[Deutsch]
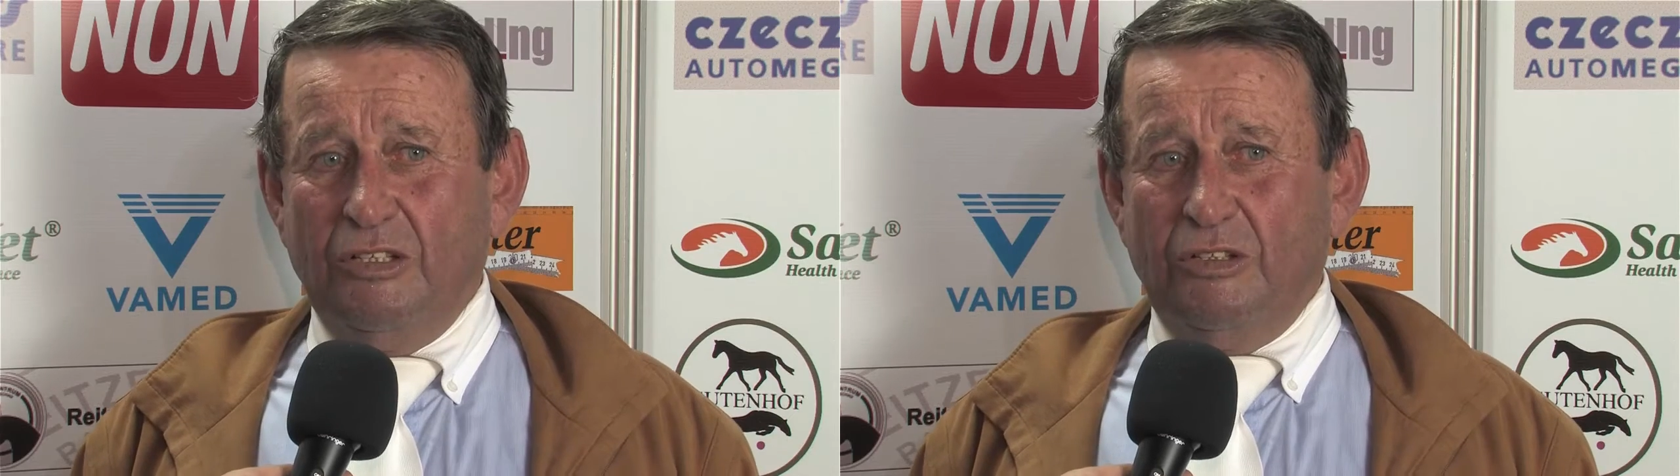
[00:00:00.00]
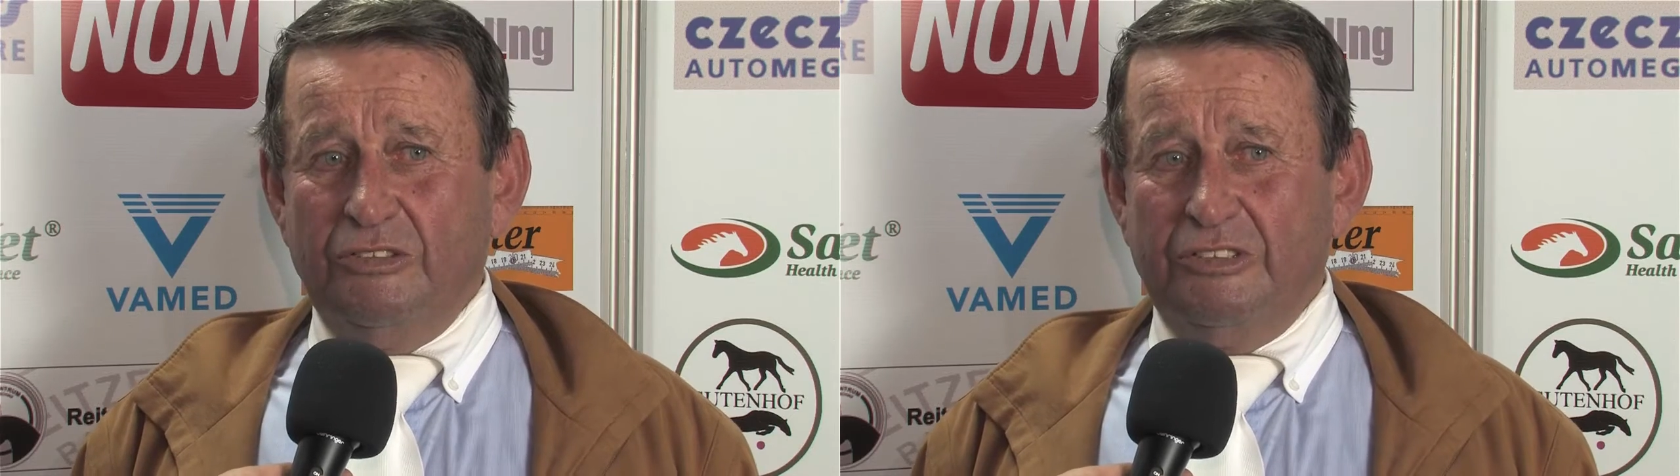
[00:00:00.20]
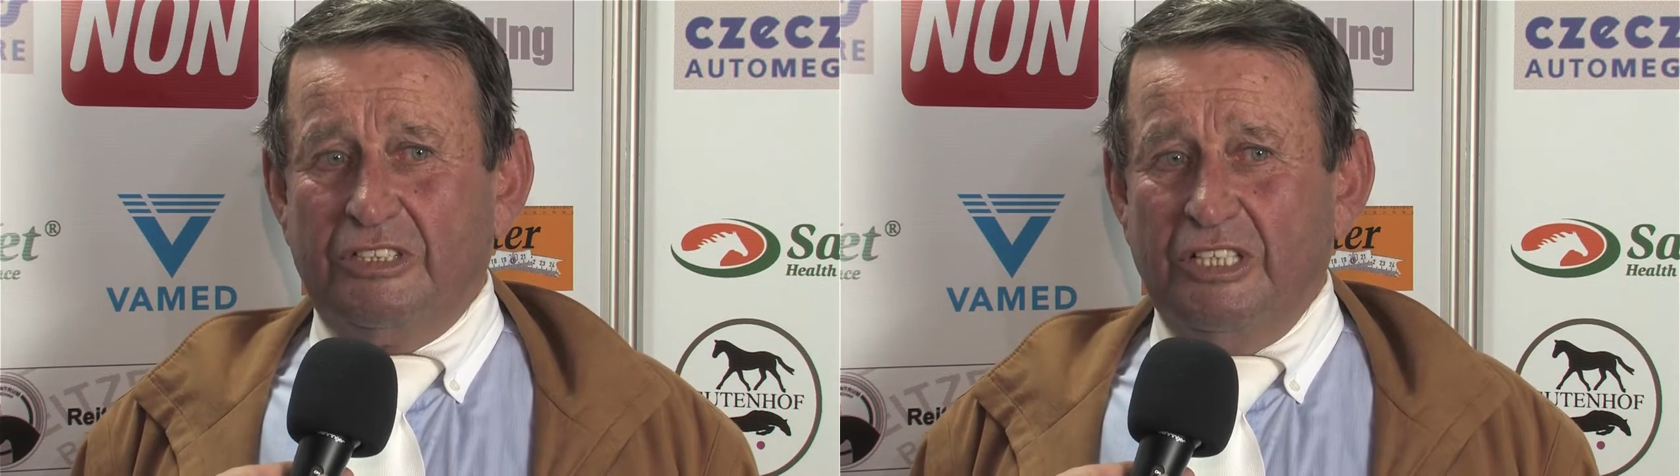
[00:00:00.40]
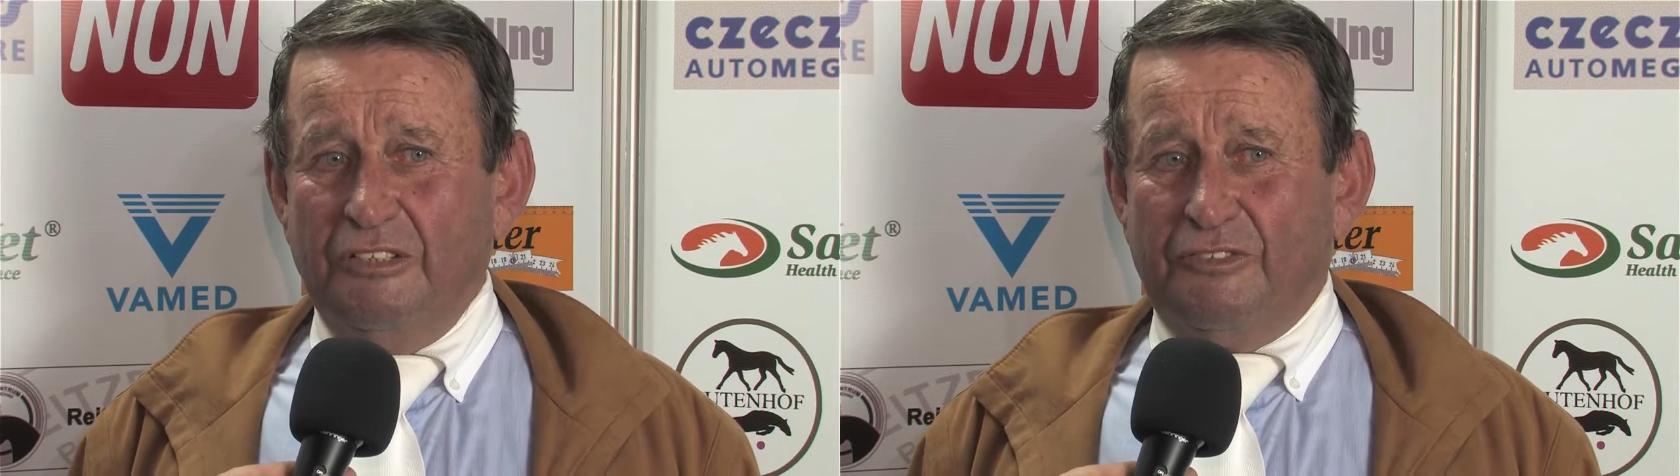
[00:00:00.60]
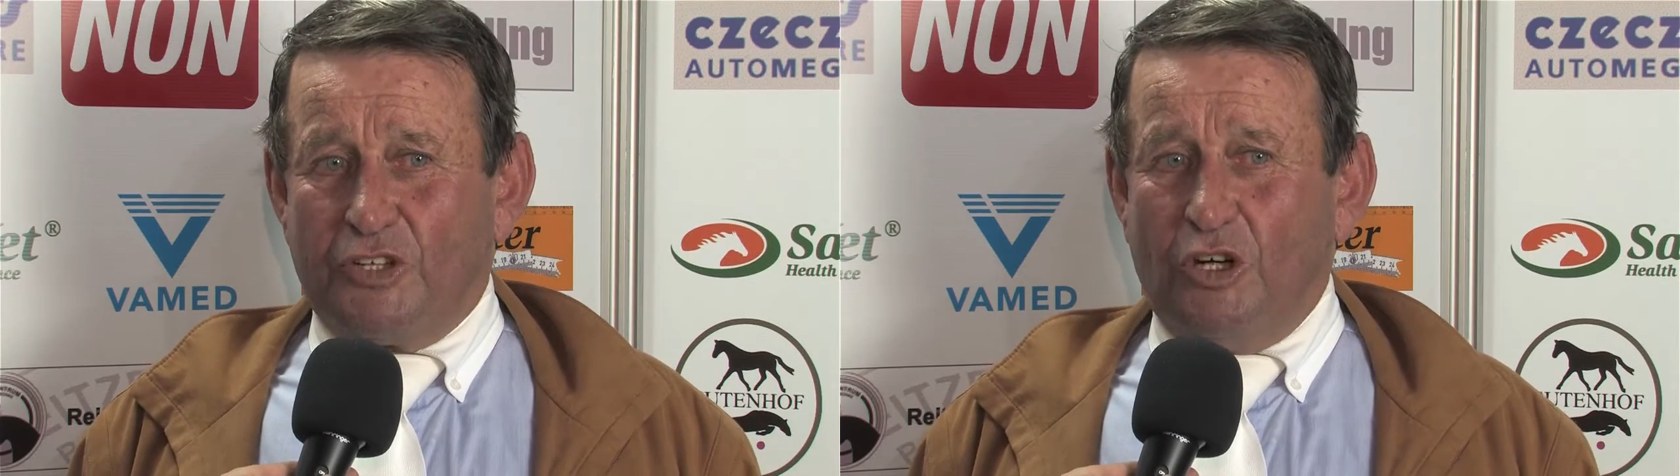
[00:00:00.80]
und
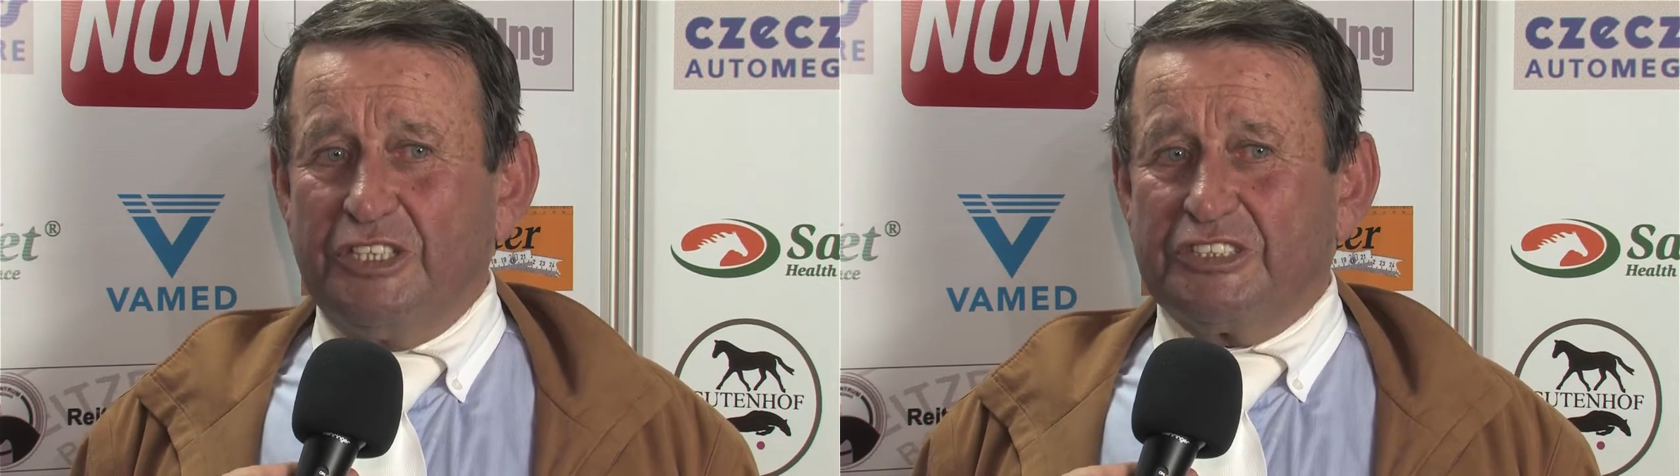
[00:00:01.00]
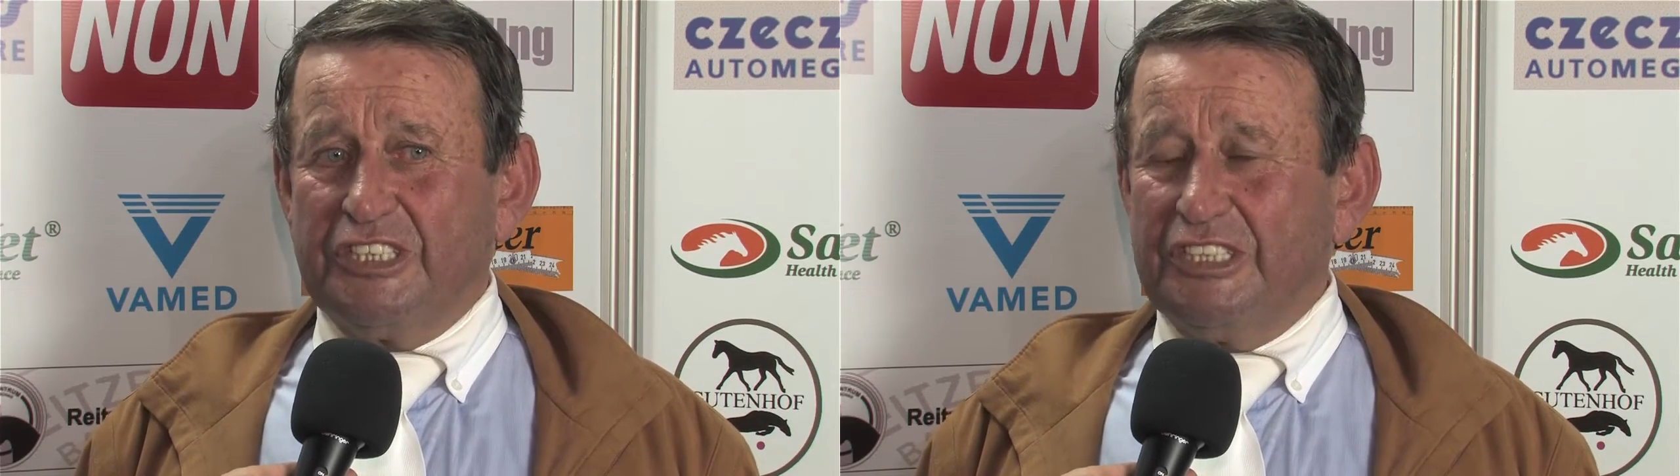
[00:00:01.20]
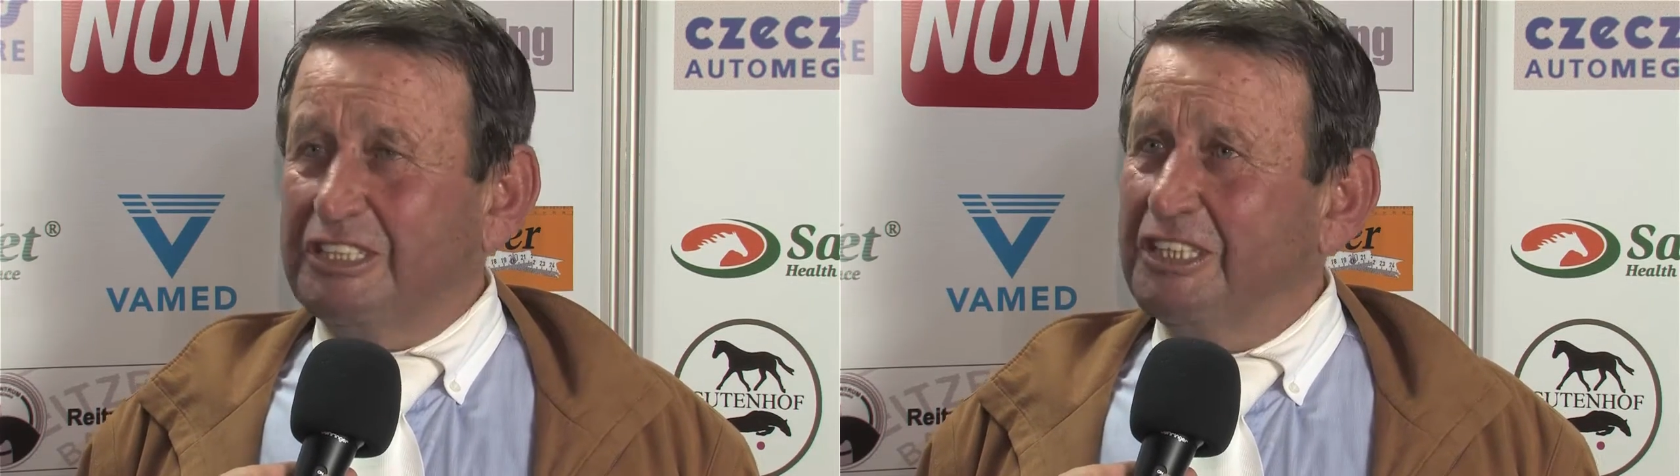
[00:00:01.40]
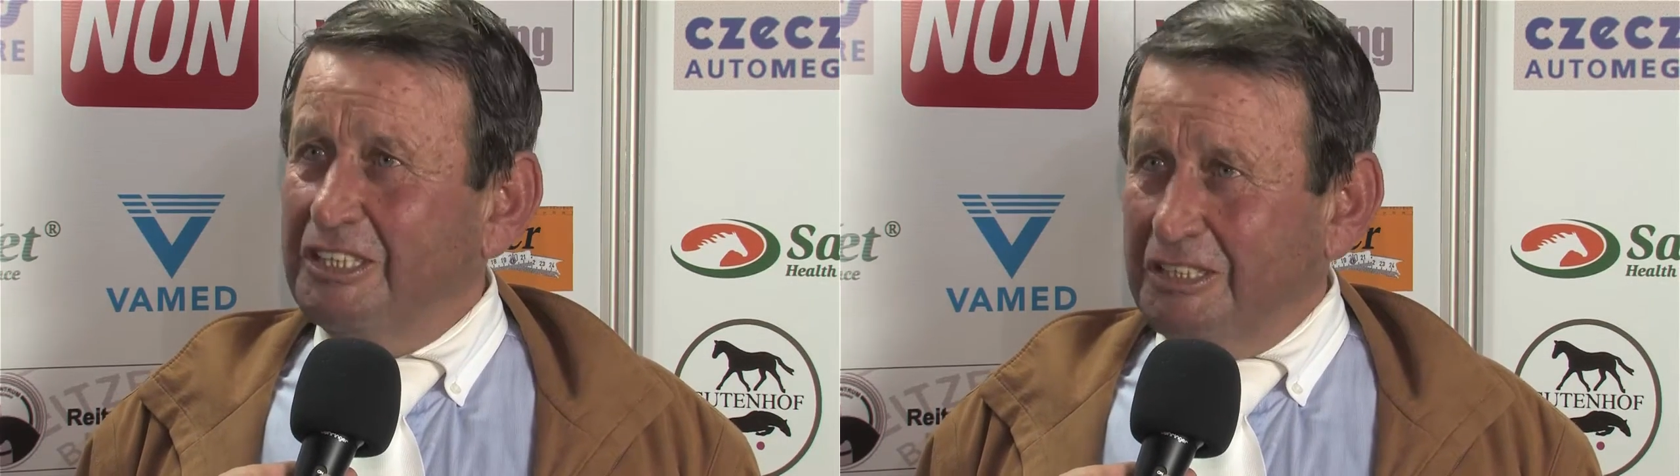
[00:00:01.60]
freut sich,